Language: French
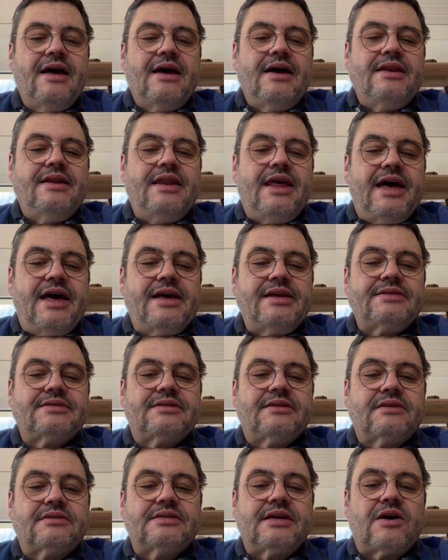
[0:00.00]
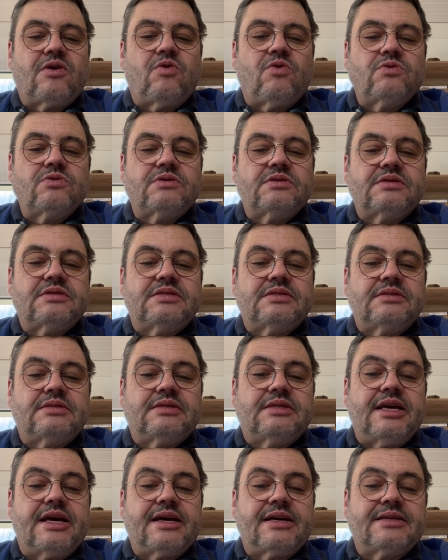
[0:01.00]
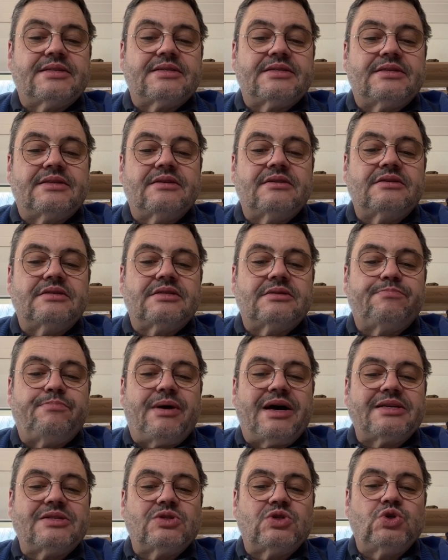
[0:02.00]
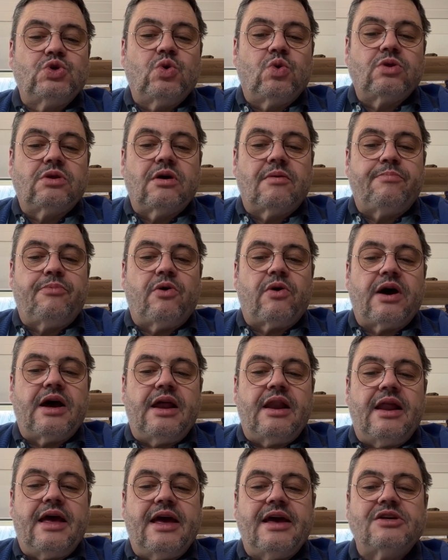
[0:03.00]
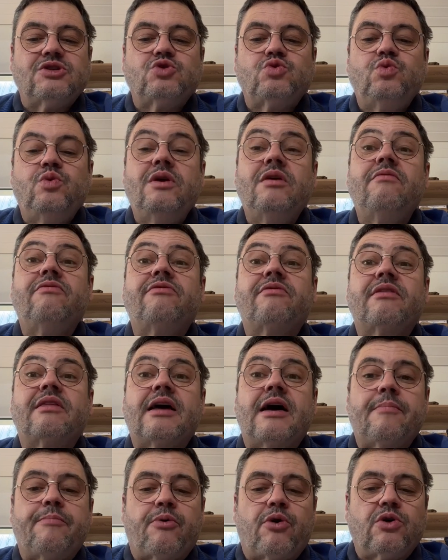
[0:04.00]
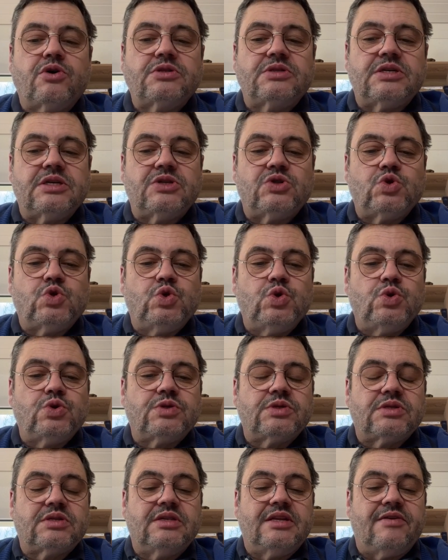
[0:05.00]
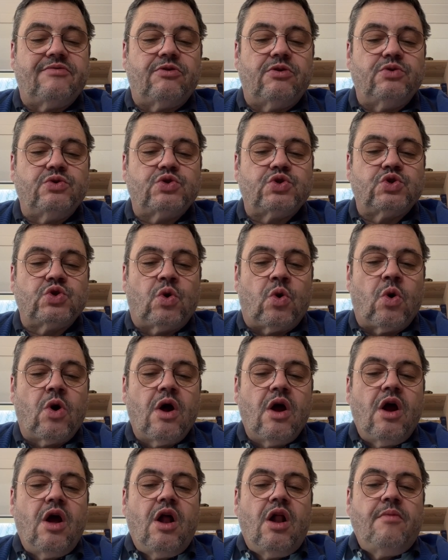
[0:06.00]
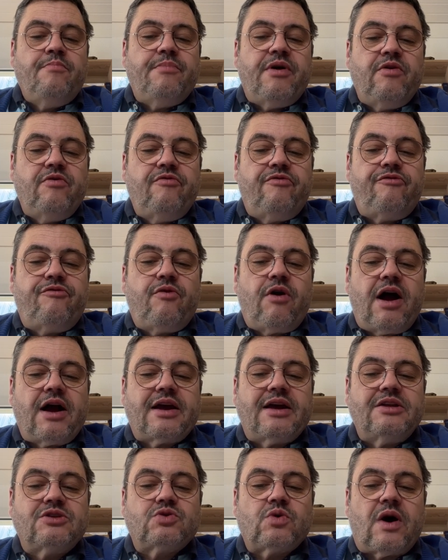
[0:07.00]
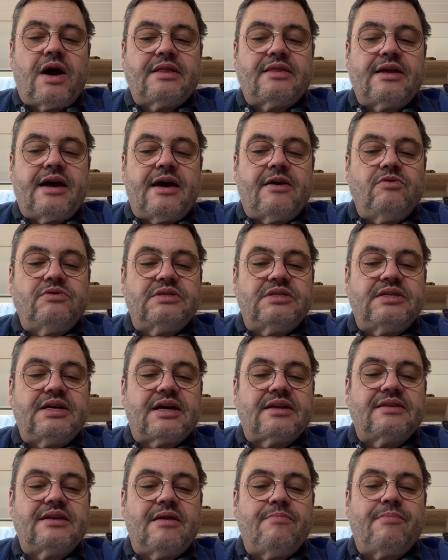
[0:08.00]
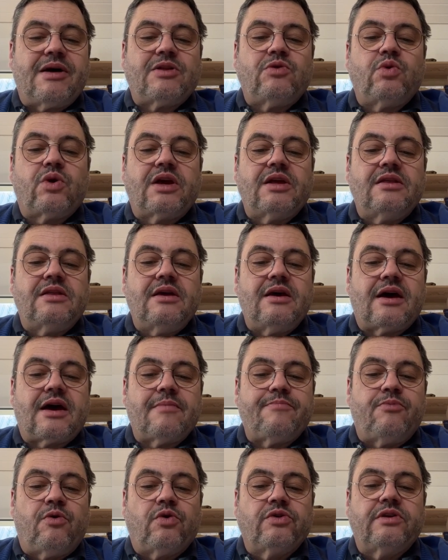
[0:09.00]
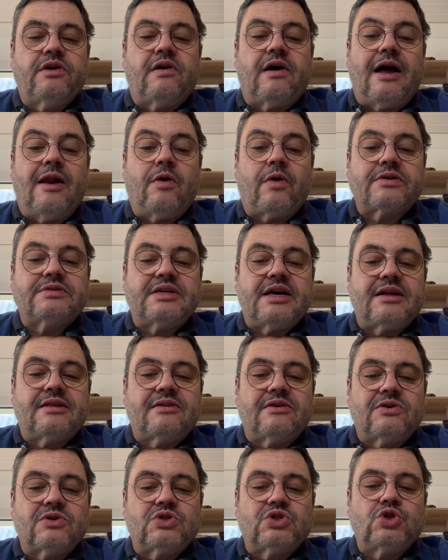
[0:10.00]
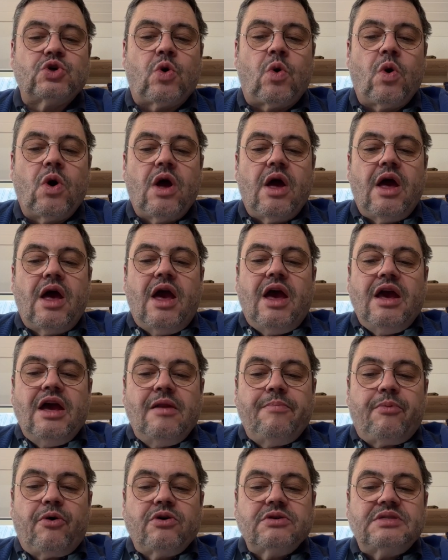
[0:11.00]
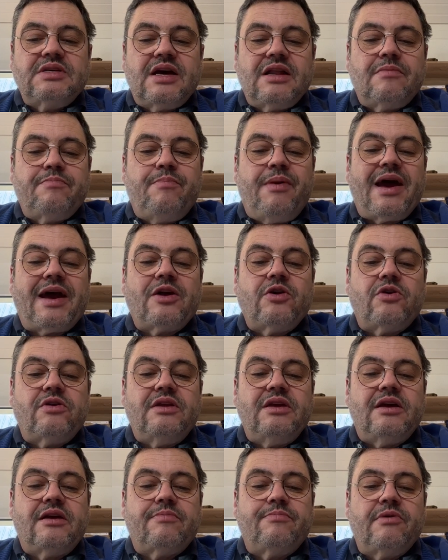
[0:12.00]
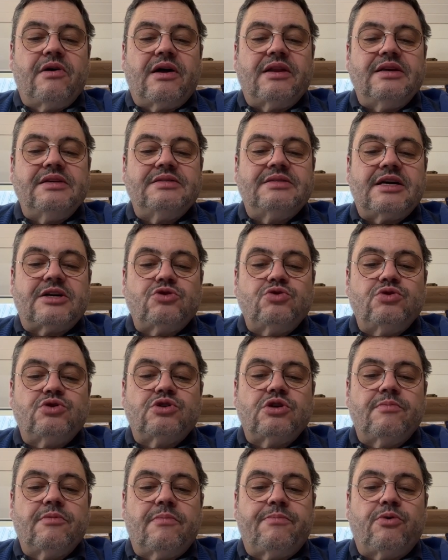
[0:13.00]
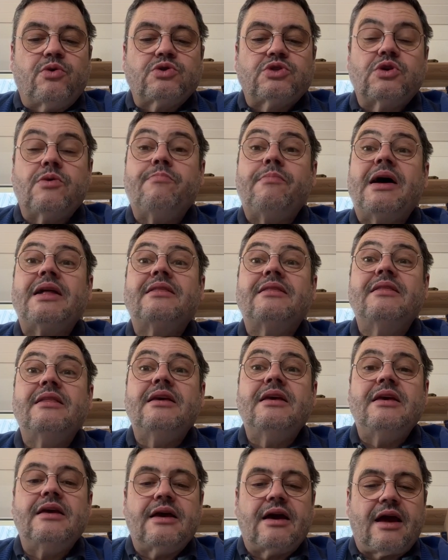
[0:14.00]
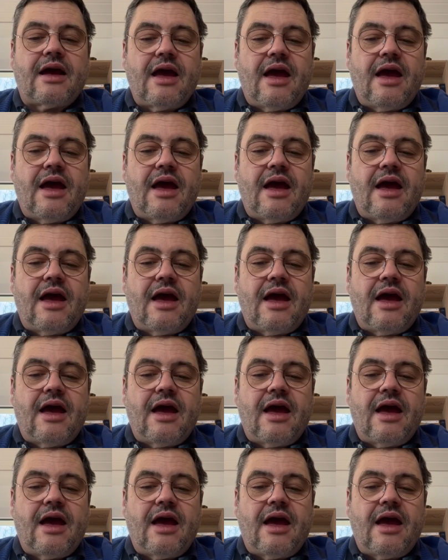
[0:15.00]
naissent dans un contexte spatio-temporel et suivent un processus d'évolution mais une fois qu'ils ont atteint une certaine maturité répondant à leurs intentions, ils procèdent périodiquement à des ajustements pour se maintenir